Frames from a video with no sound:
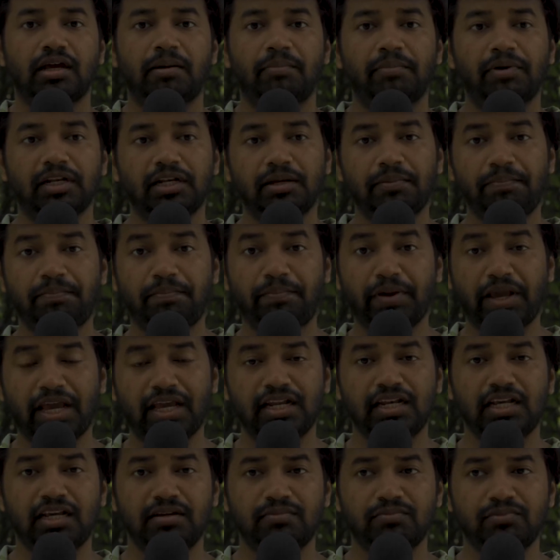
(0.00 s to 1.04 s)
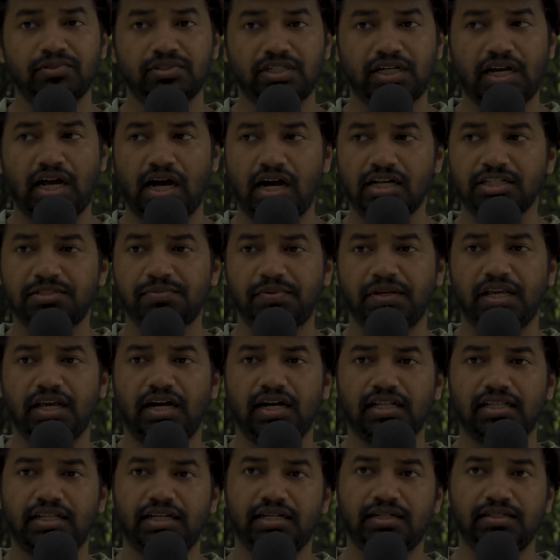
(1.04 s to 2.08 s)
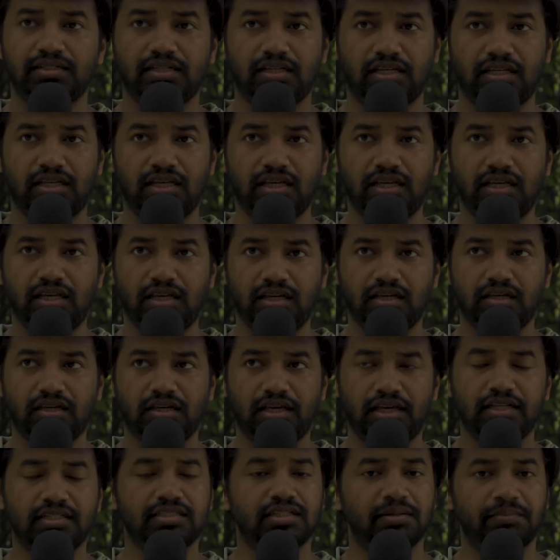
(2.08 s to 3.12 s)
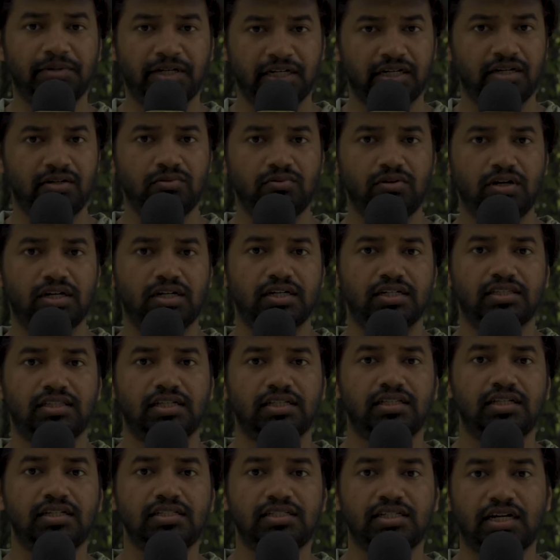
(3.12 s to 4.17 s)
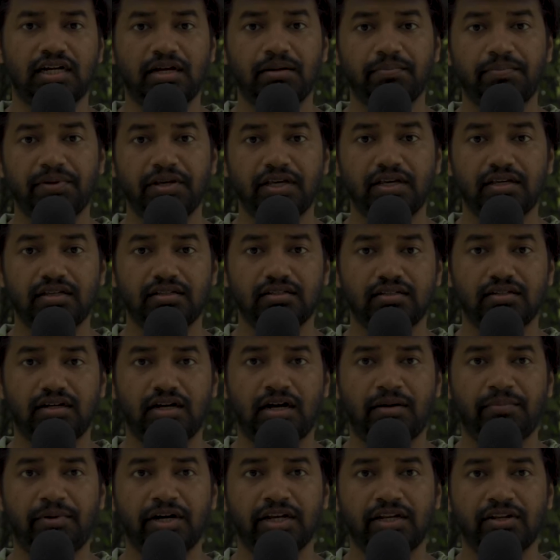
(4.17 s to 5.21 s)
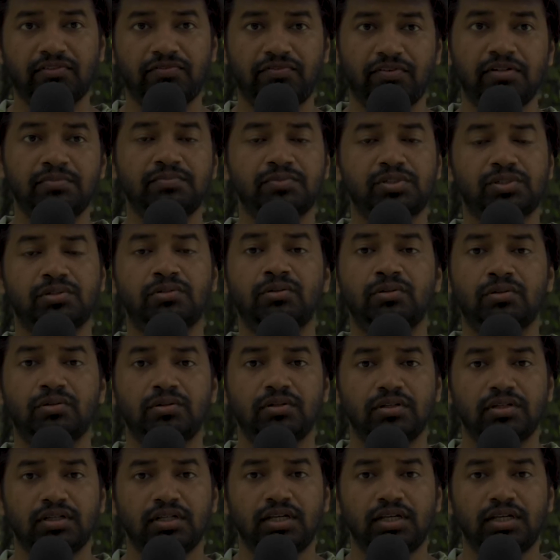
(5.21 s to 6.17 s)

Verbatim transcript: मतलब पहले मुझे आज भी याद है कि एक ज़माना हुआ करता था जहाँ पे हमारी फिल्म्स को